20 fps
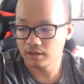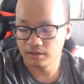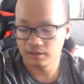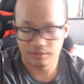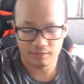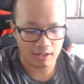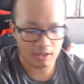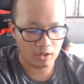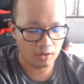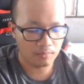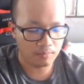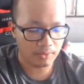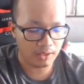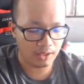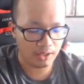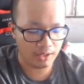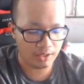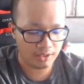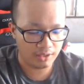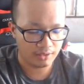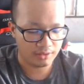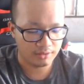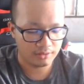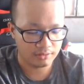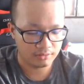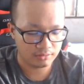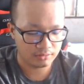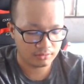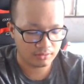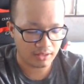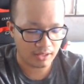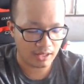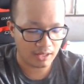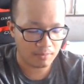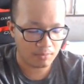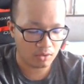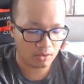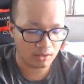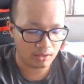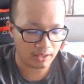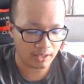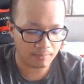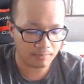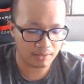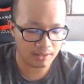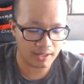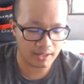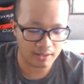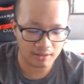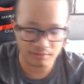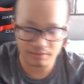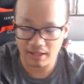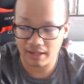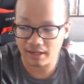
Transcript: ใส่ลงไปใส่ให้หมดเลยครับไหนๆก็ใส่